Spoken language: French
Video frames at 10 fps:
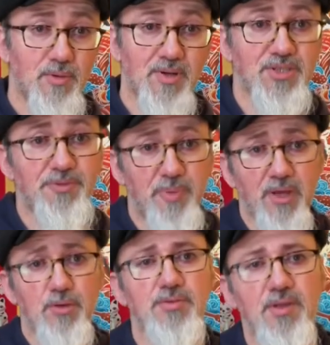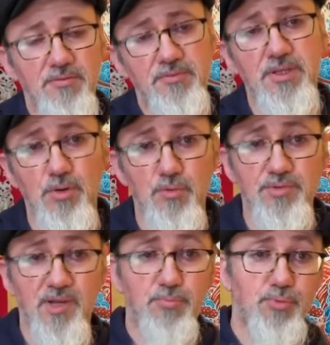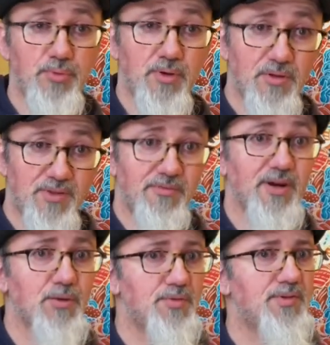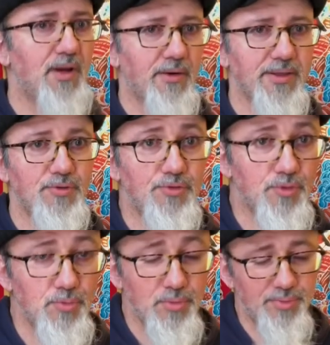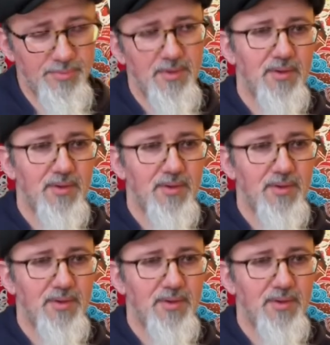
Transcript: eh ben, j'espère que cette vidéo vous a plu et que vous avez réussi à la regarder jusqu'au bout.